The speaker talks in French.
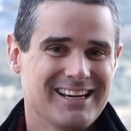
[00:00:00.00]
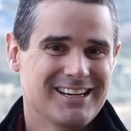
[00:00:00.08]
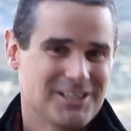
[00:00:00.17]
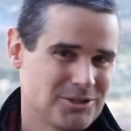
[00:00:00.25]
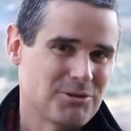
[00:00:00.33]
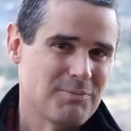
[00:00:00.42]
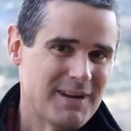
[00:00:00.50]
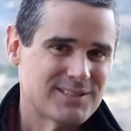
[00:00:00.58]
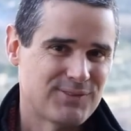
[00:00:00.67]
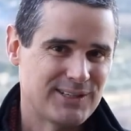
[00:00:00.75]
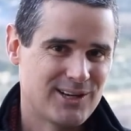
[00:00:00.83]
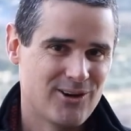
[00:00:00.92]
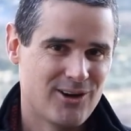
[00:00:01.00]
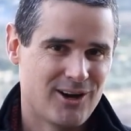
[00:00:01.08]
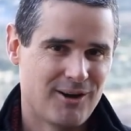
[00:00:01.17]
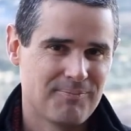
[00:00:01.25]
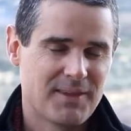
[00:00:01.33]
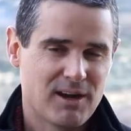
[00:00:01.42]
Je suis Blaise Fiedler,
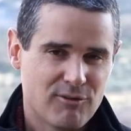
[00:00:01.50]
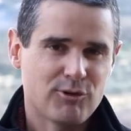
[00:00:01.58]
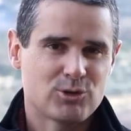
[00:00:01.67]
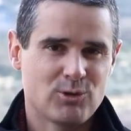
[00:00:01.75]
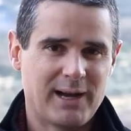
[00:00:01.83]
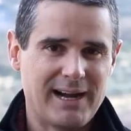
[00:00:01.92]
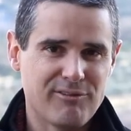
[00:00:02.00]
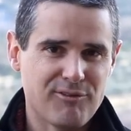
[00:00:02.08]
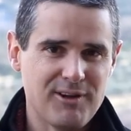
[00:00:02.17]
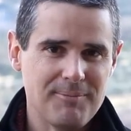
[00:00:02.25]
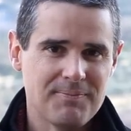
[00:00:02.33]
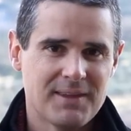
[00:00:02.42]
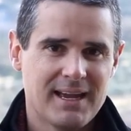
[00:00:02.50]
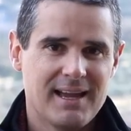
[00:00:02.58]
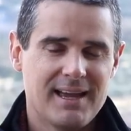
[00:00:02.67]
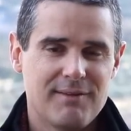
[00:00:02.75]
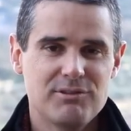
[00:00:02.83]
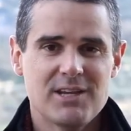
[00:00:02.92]
photographe,
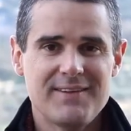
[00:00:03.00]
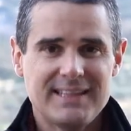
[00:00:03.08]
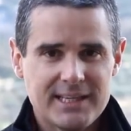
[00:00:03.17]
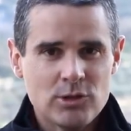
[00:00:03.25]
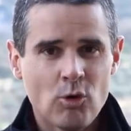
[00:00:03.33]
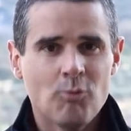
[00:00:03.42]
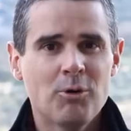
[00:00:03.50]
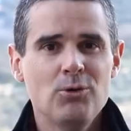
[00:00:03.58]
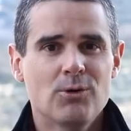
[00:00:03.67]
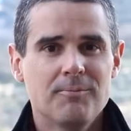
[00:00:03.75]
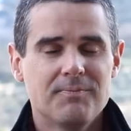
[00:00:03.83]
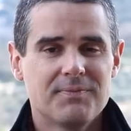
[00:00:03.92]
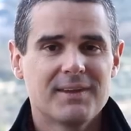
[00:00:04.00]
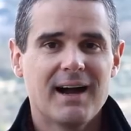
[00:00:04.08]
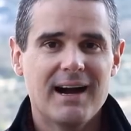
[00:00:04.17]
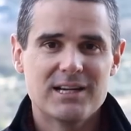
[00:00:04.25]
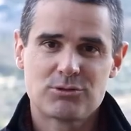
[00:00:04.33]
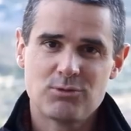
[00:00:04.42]
et vous avez été nombreux
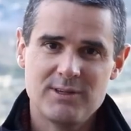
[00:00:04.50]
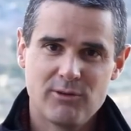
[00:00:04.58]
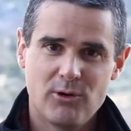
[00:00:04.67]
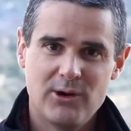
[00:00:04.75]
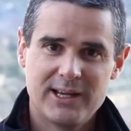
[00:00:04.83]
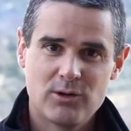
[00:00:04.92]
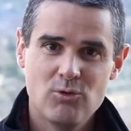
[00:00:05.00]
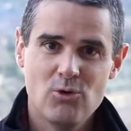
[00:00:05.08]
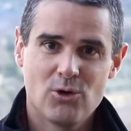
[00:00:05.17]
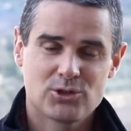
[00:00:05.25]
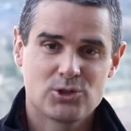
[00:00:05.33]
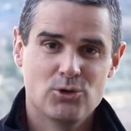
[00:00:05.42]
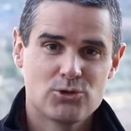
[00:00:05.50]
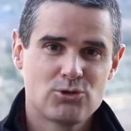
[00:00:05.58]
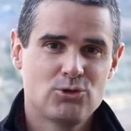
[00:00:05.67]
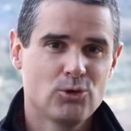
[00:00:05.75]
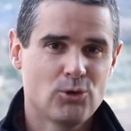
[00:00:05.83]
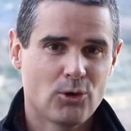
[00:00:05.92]
à suivre les cours sur le
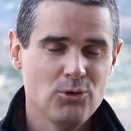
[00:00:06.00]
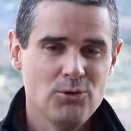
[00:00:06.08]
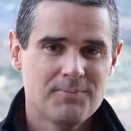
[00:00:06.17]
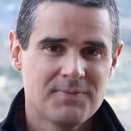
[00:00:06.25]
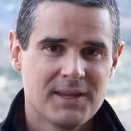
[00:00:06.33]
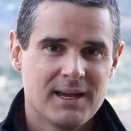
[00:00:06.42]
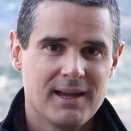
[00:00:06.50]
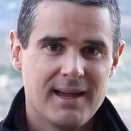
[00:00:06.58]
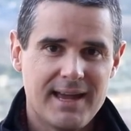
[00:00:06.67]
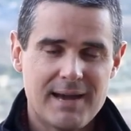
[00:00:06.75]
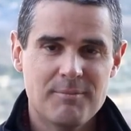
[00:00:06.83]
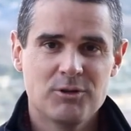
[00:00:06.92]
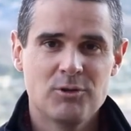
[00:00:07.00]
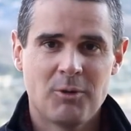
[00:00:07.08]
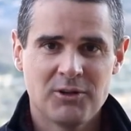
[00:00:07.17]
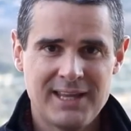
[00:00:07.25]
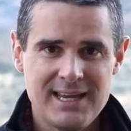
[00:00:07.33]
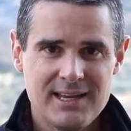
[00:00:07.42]
studio de rue et à me
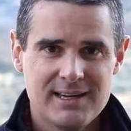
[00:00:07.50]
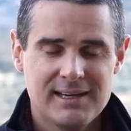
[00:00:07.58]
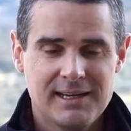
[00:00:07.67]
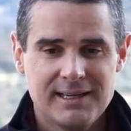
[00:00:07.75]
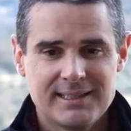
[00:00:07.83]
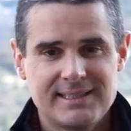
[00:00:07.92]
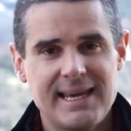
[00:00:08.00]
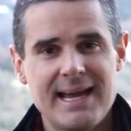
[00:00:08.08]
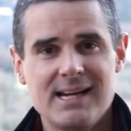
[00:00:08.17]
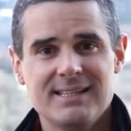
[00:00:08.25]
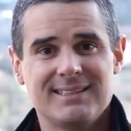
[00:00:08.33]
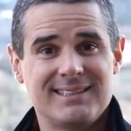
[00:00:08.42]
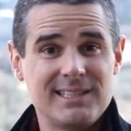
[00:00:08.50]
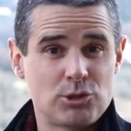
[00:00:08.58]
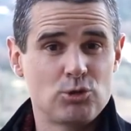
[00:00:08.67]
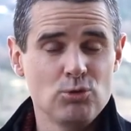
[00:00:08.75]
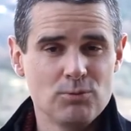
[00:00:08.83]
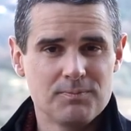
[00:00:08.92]
demander quel
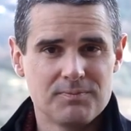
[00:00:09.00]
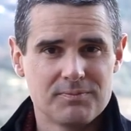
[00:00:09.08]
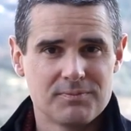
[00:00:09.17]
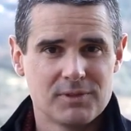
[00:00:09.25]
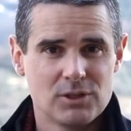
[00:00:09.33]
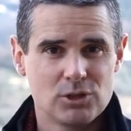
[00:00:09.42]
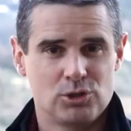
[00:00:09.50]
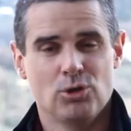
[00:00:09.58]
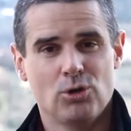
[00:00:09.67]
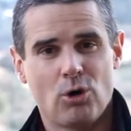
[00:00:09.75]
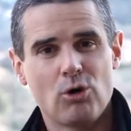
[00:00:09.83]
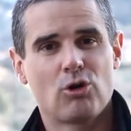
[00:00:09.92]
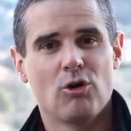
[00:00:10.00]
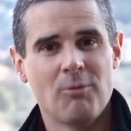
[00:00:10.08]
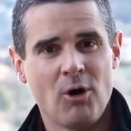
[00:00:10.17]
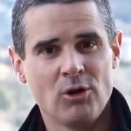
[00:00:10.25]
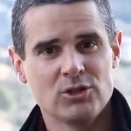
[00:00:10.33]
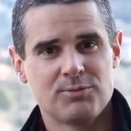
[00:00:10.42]
tissu je
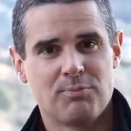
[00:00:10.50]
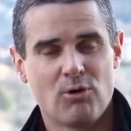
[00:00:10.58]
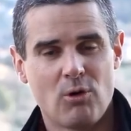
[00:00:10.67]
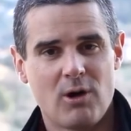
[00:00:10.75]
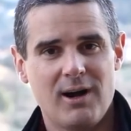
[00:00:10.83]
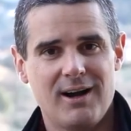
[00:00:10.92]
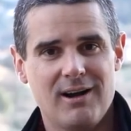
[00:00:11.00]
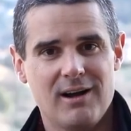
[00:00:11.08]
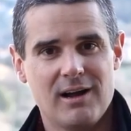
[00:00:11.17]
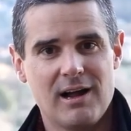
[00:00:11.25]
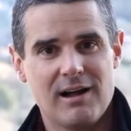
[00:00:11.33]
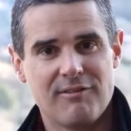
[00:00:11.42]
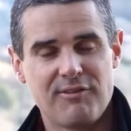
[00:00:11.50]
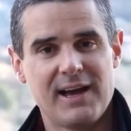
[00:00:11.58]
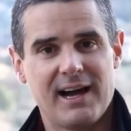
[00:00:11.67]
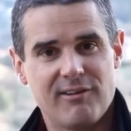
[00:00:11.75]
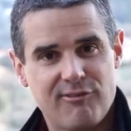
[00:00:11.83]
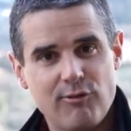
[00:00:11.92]
recommande pour euh, faire
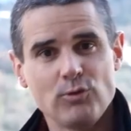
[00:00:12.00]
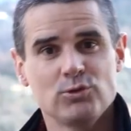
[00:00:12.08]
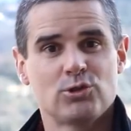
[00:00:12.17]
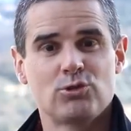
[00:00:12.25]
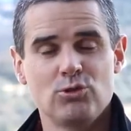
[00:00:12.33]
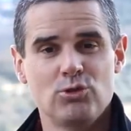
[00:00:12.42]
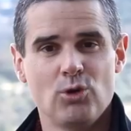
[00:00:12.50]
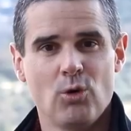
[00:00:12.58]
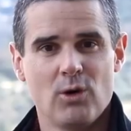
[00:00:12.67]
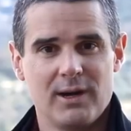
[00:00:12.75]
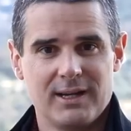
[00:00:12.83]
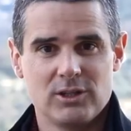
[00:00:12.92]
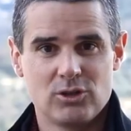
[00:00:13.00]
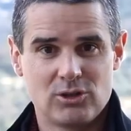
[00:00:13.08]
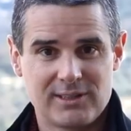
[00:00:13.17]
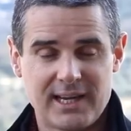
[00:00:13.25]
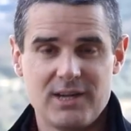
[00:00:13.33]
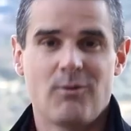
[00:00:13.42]
un fond de studio
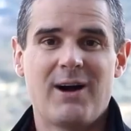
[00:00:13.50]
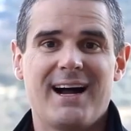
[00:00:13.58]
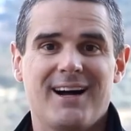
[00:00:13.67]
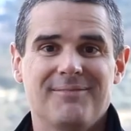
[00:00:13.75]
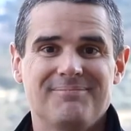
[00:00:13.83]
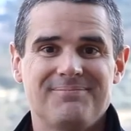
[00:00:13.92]
très noir.